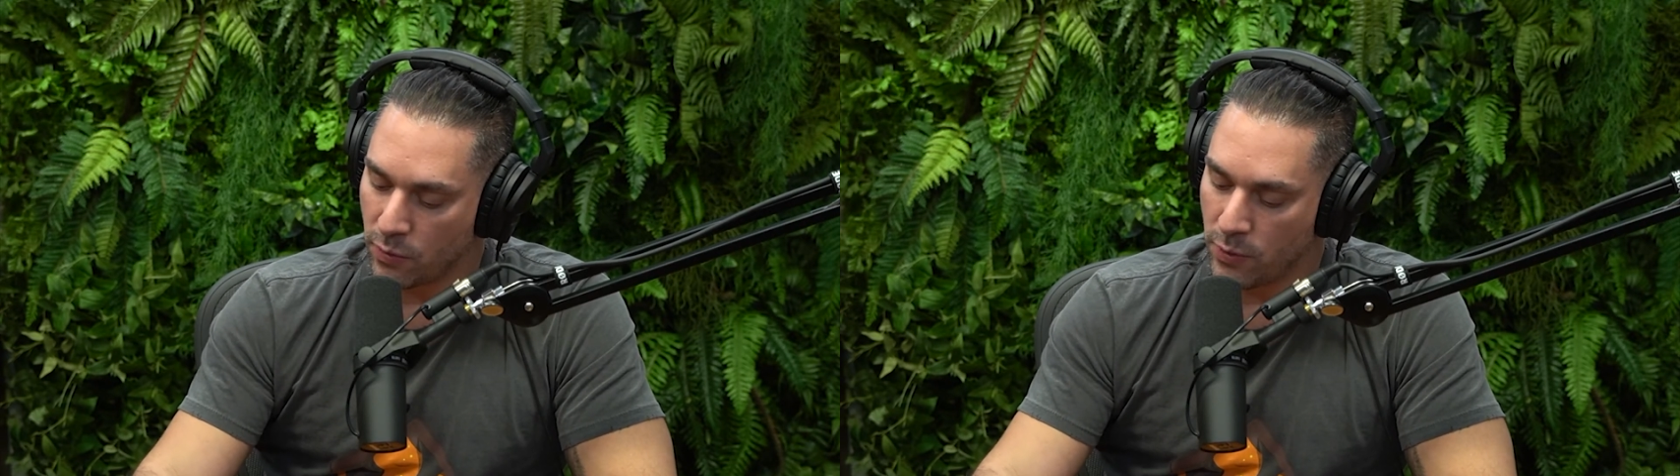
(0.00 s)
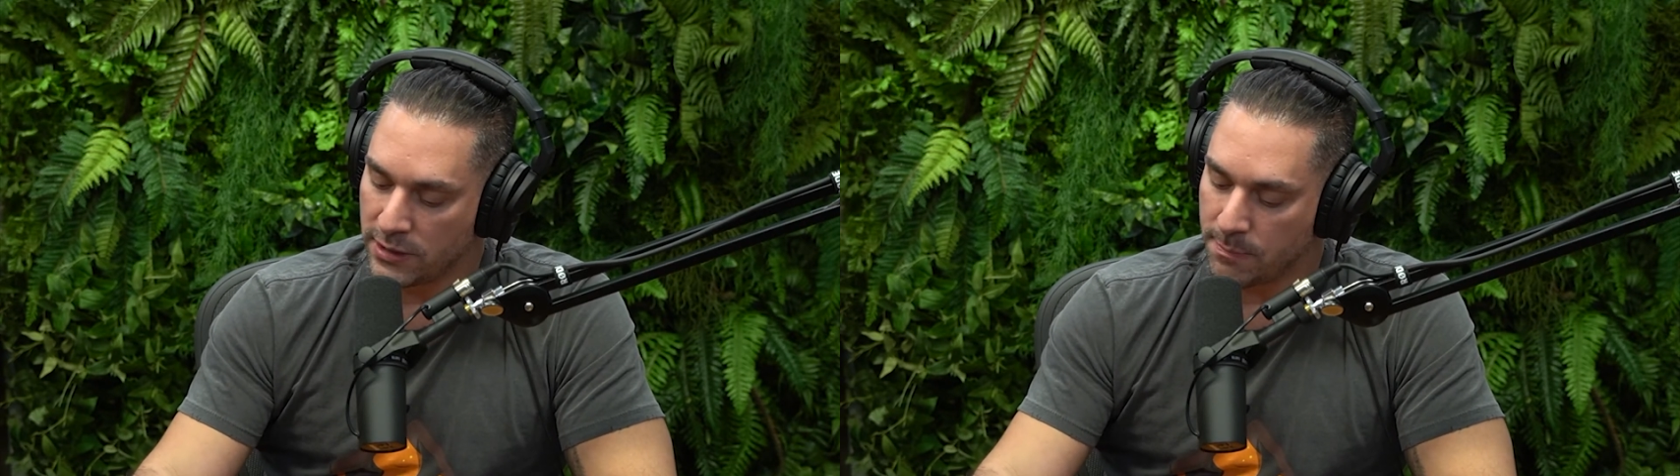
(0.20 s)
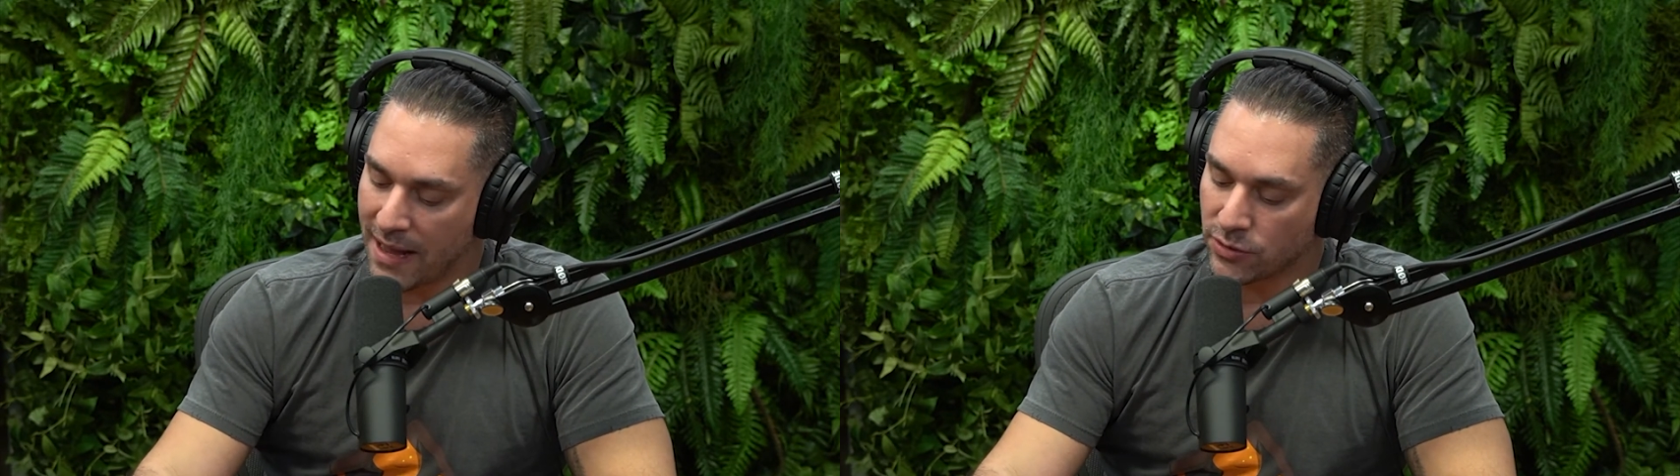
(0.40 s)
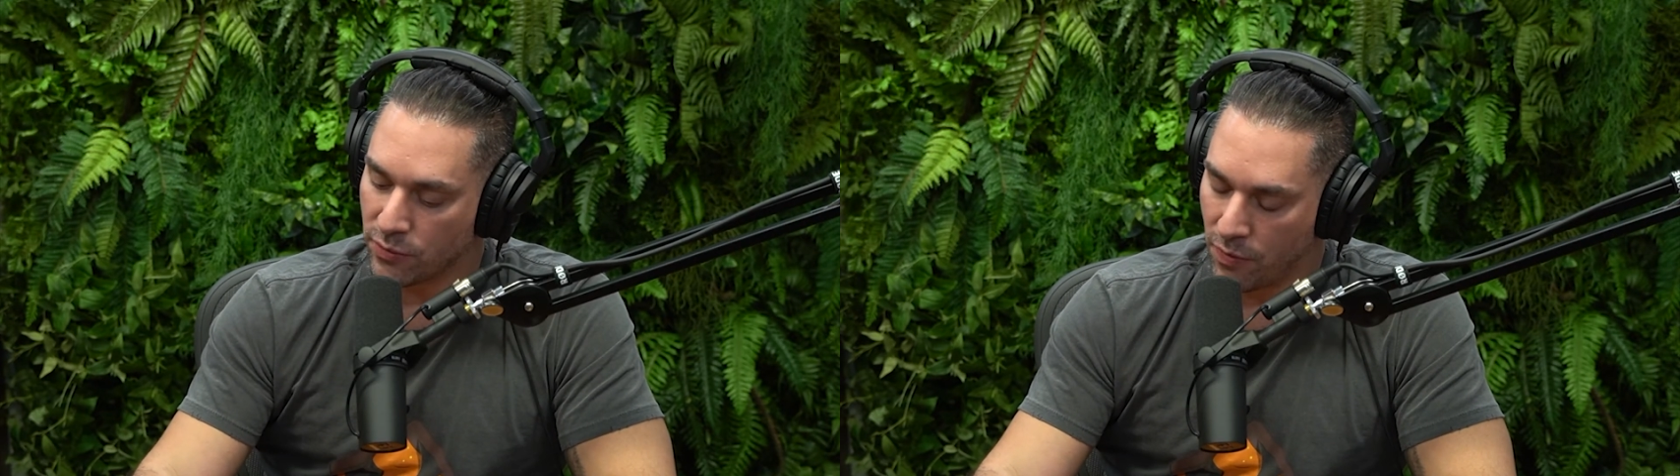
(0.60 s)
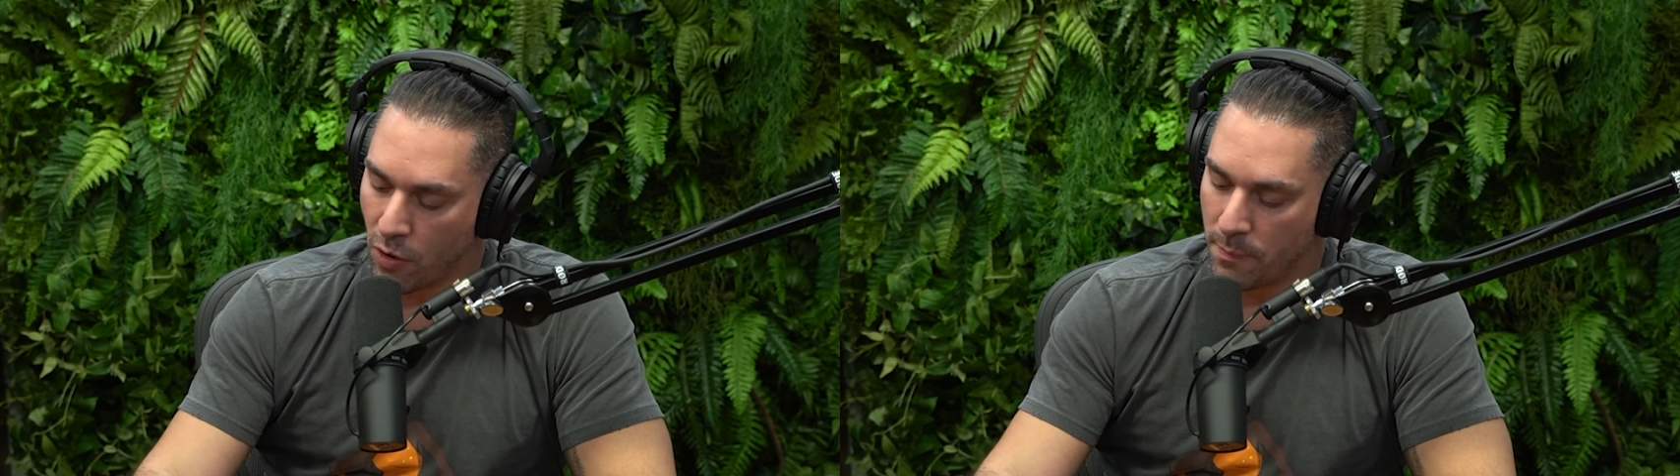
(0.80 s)
o
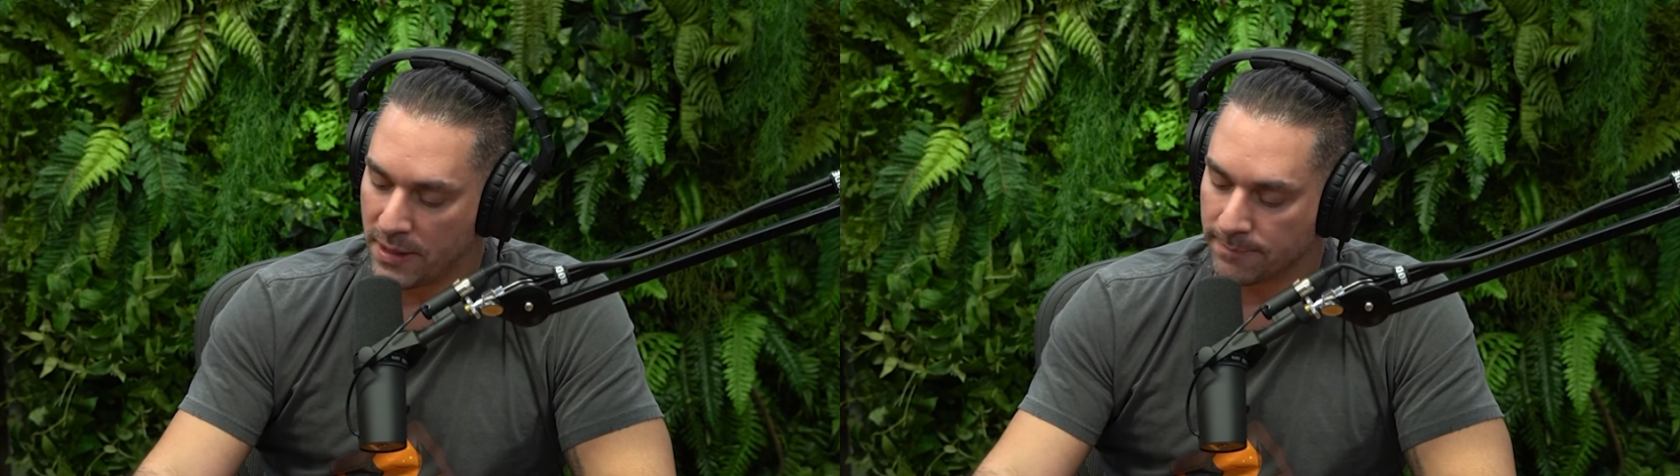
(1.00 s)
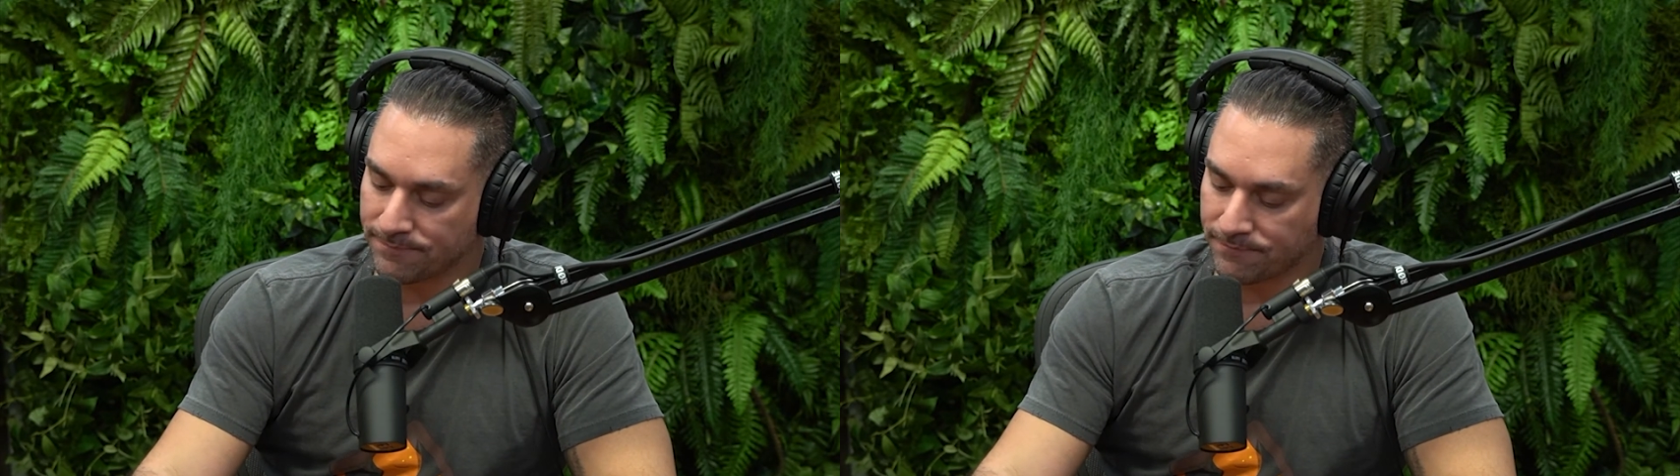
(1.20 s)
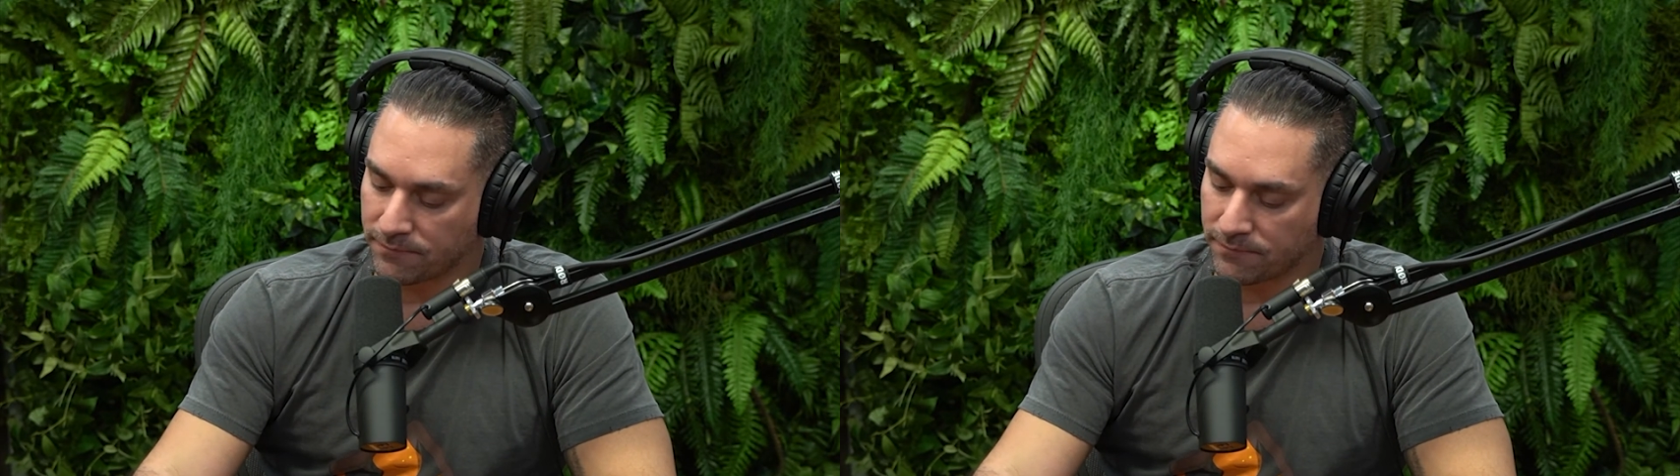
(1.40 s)
Espaço Volpe,